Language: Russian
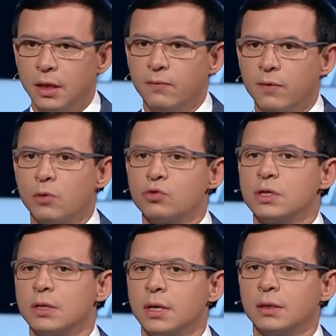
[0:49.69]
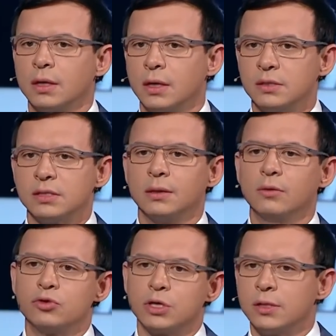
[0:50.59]
И вооружена она гораздо
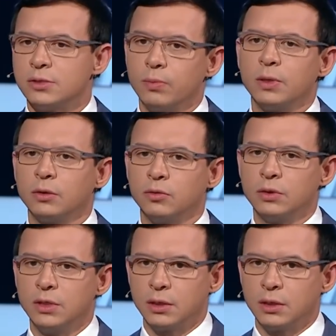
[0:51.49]
лучше, особенно той